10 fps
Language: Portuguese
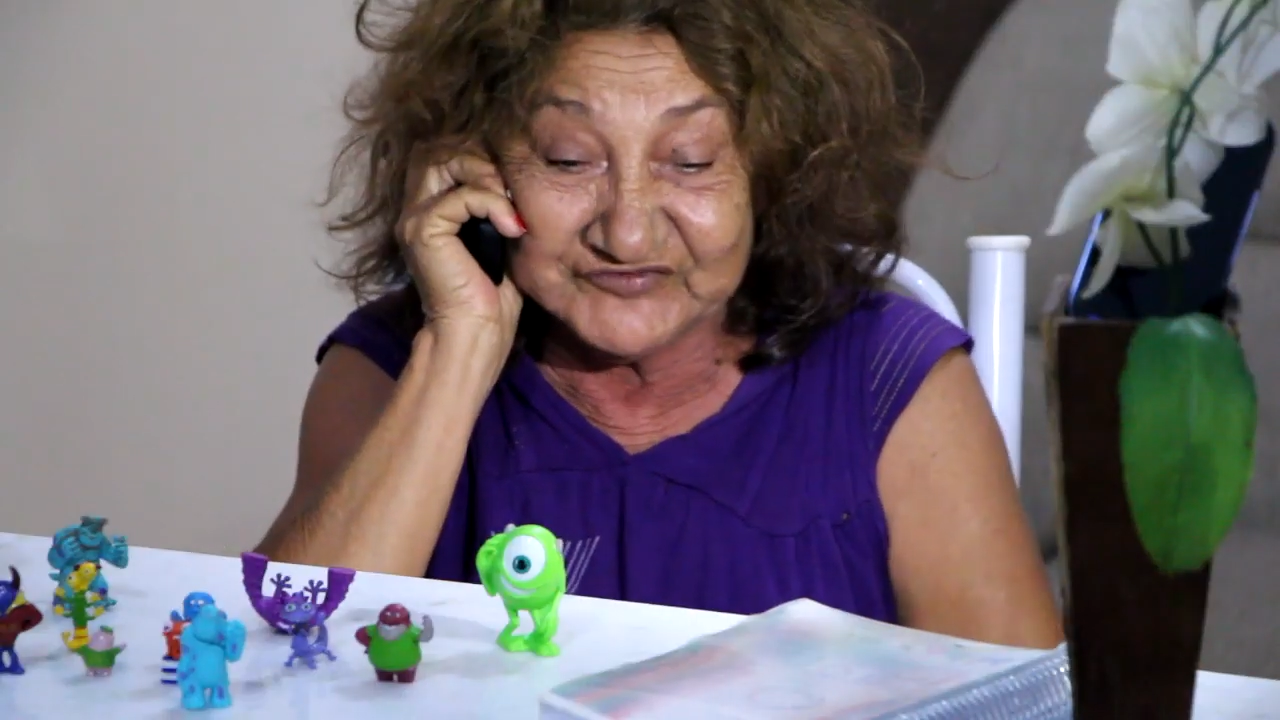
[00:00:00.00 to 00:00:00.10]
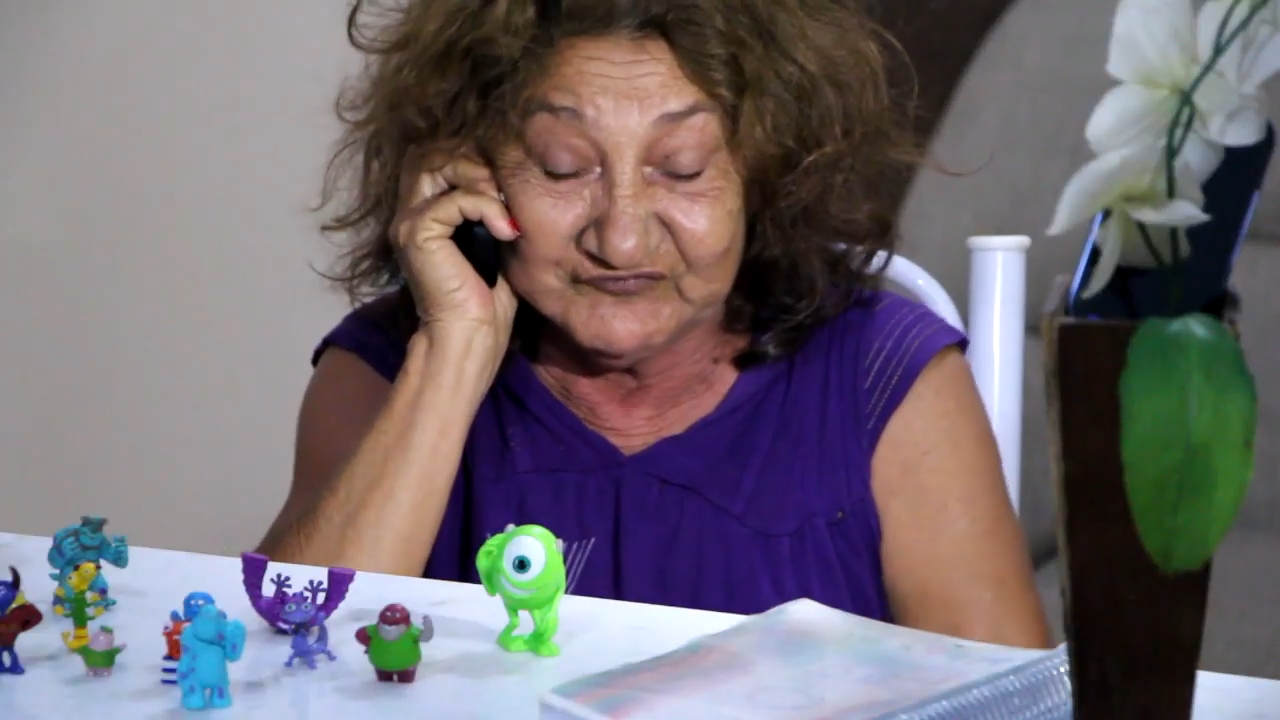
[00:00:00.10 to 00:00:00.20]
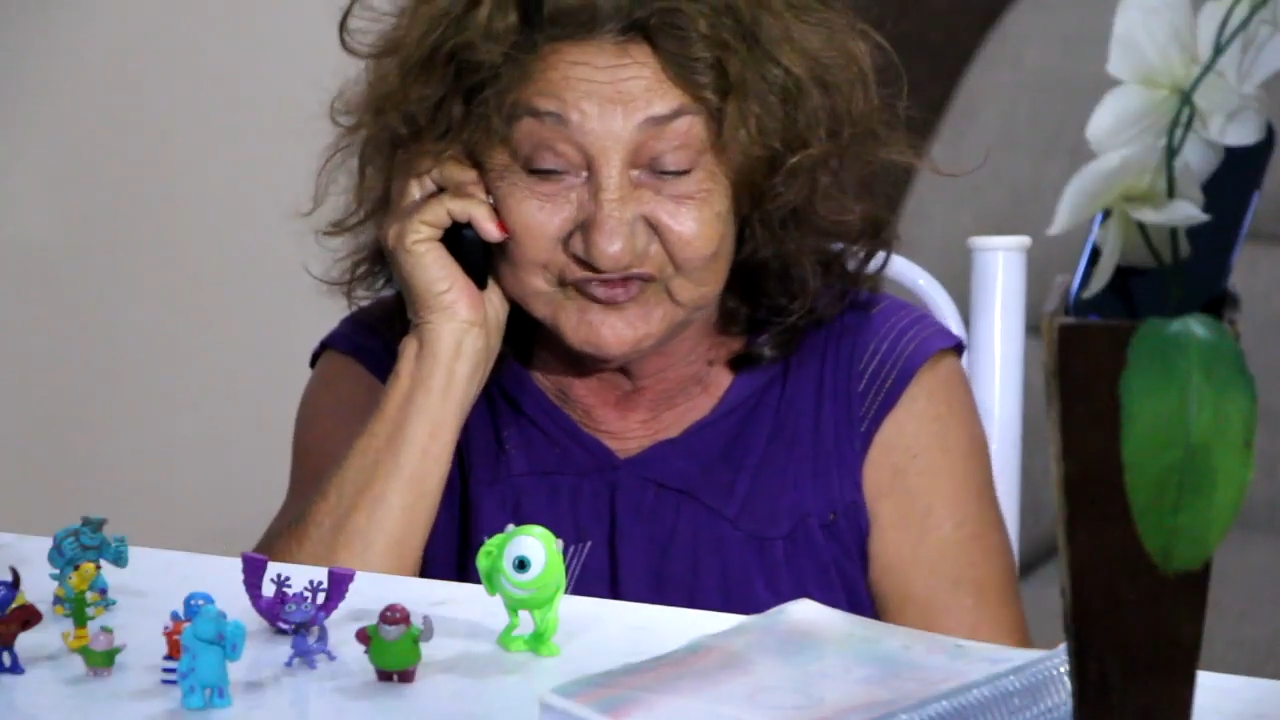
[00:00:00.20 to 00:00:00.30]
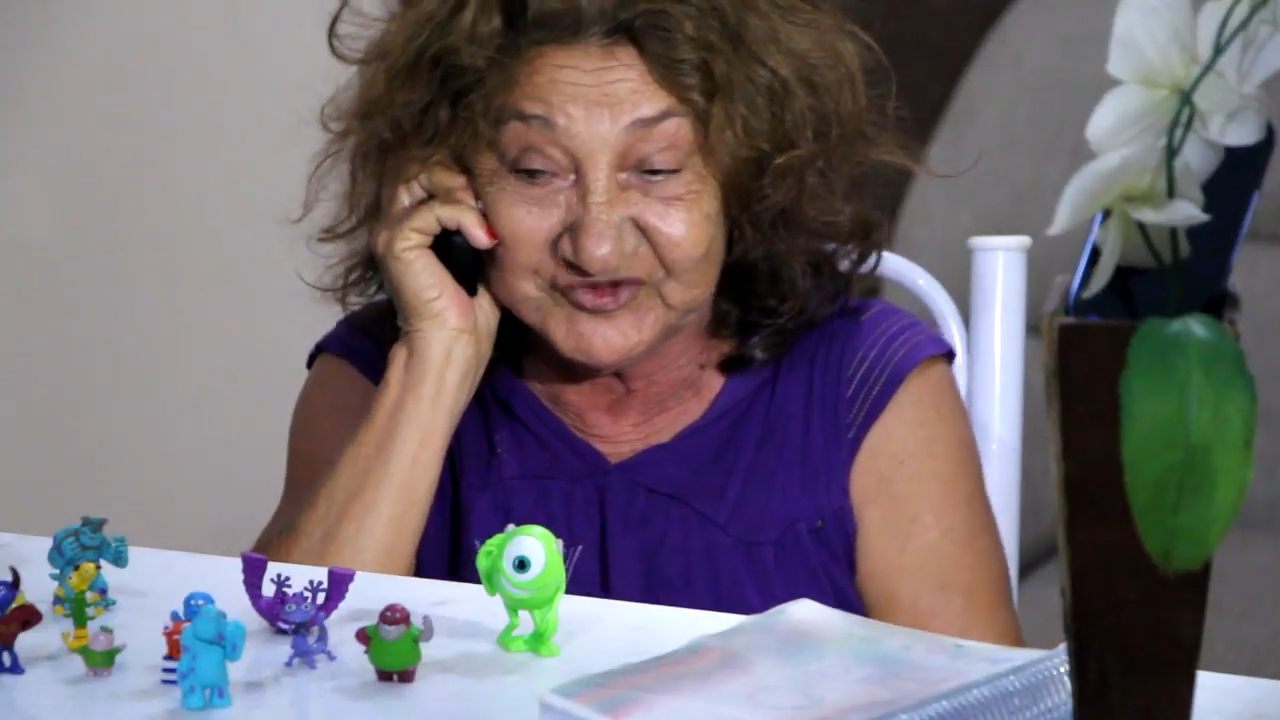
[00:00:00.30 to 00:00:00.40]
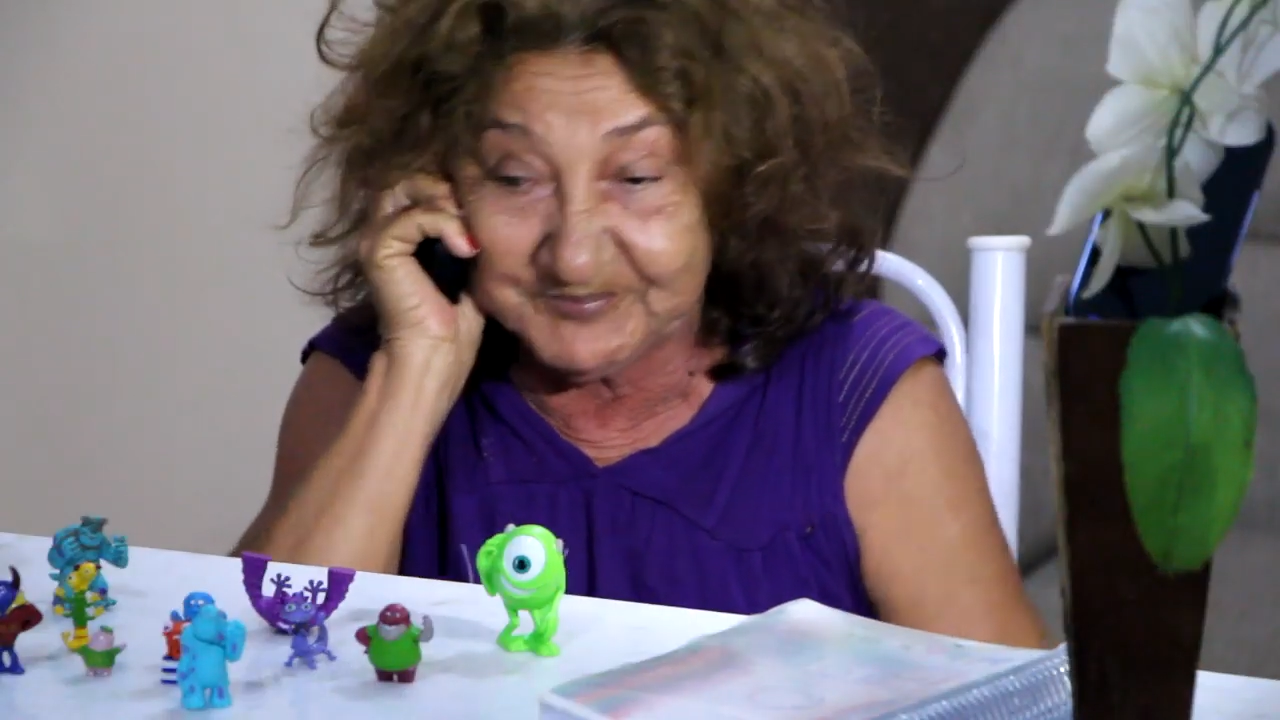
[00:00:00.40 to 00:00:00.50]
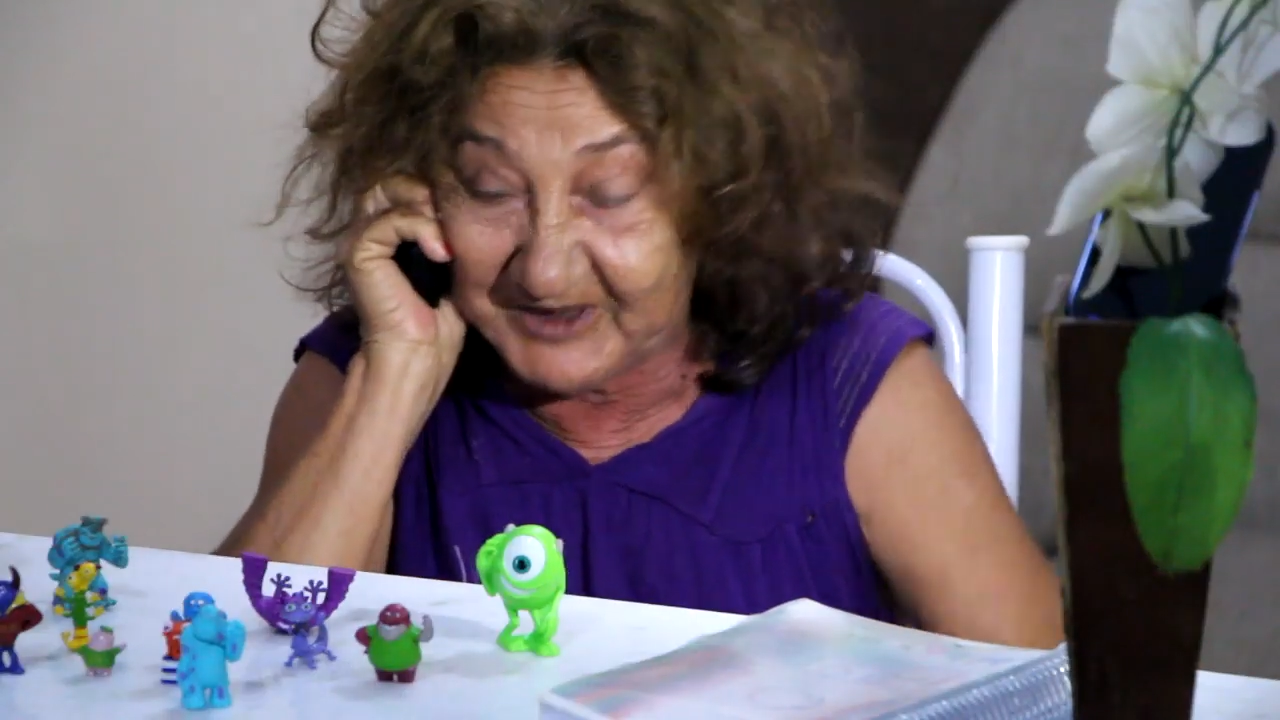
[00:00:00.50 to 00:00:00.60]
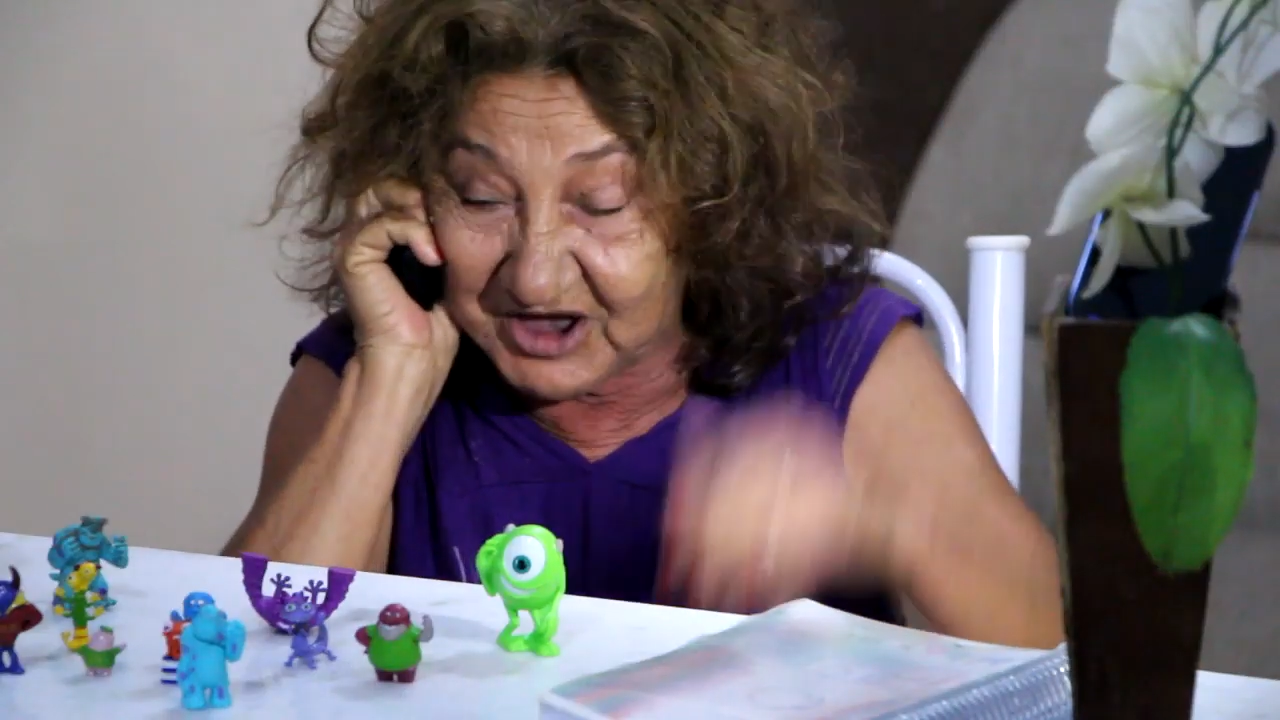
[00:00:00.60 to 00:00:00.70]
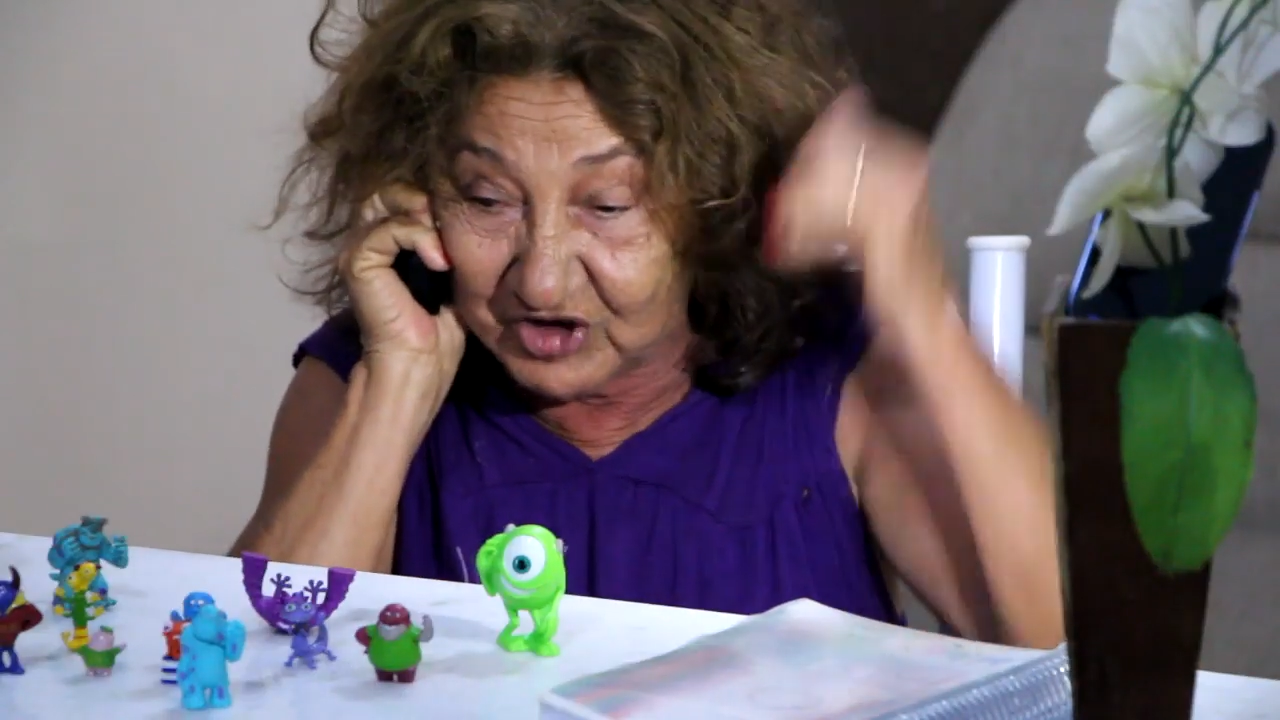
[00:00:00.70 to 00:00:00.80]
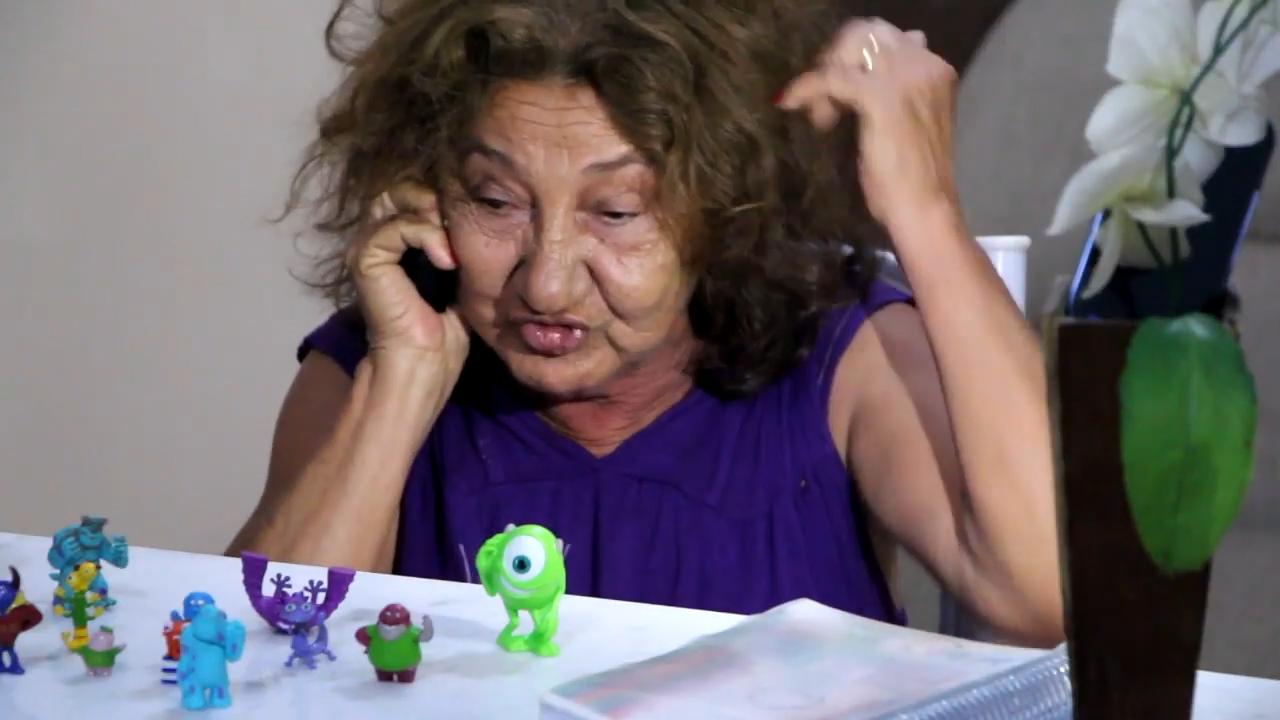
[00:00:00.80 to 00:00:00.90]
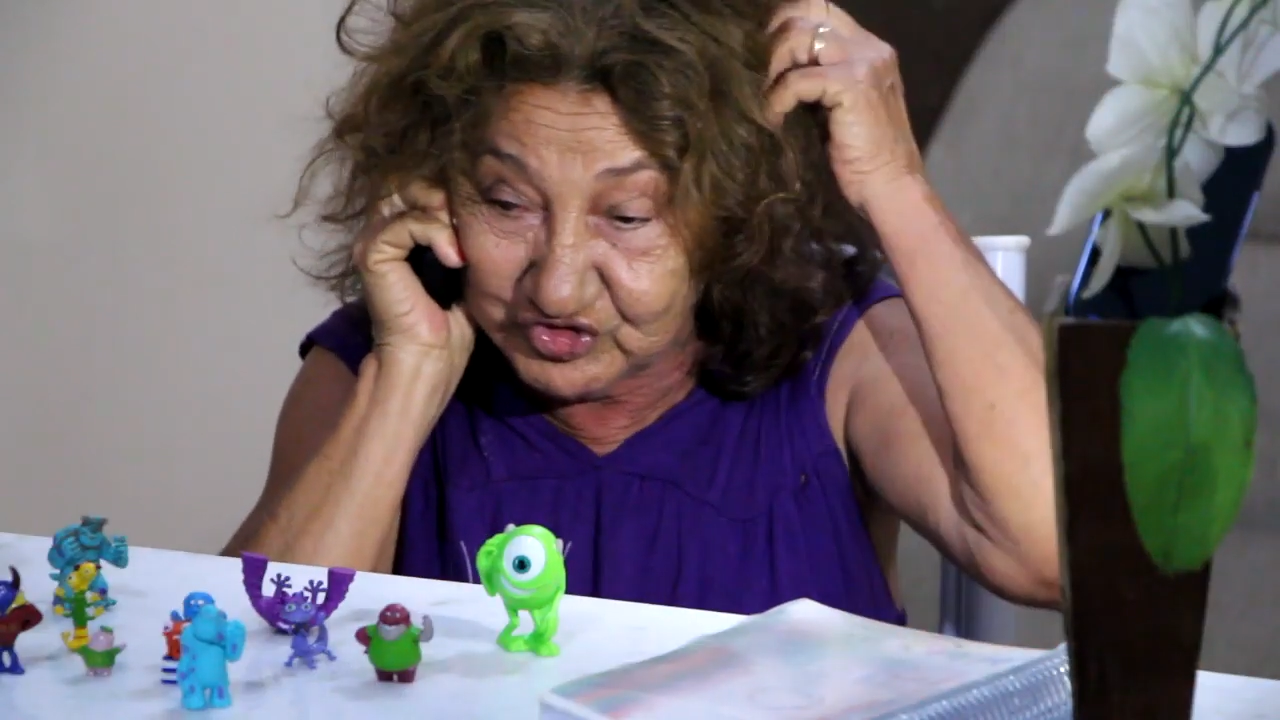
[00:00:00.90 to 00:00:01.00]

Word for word: se você pagar